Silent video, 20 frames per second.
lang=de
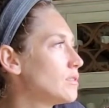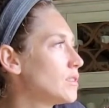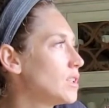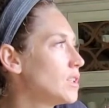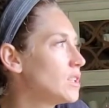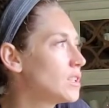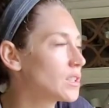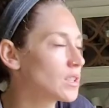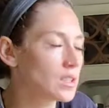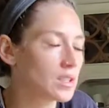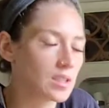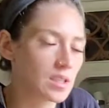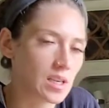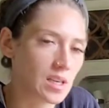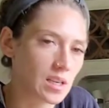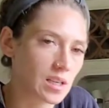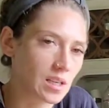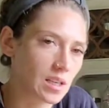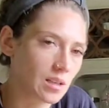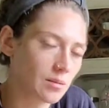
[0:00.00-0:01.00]
wenn ihr Kinder
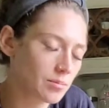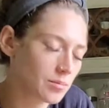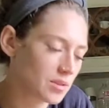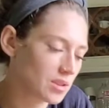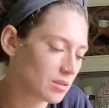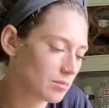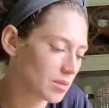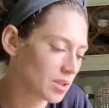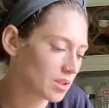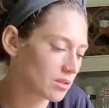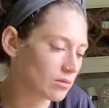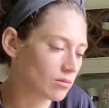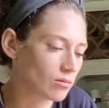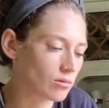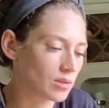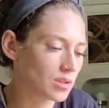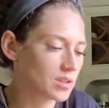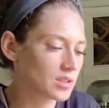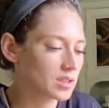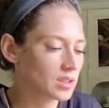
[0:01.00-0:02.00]
habt, jemanden
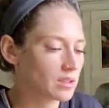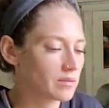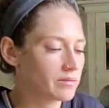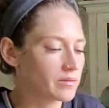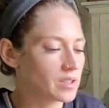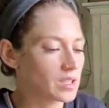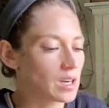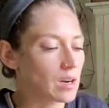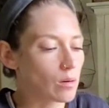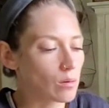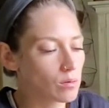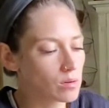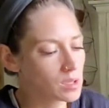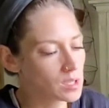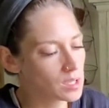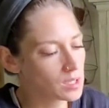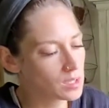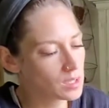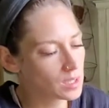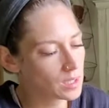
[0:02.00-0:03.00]
Neues treffen, der auch
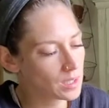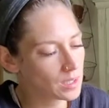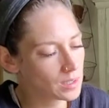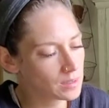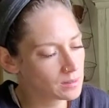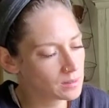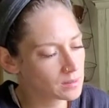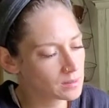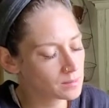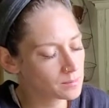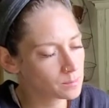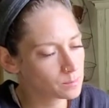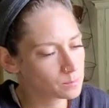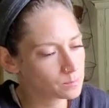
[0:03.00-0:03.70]
Kinder hat.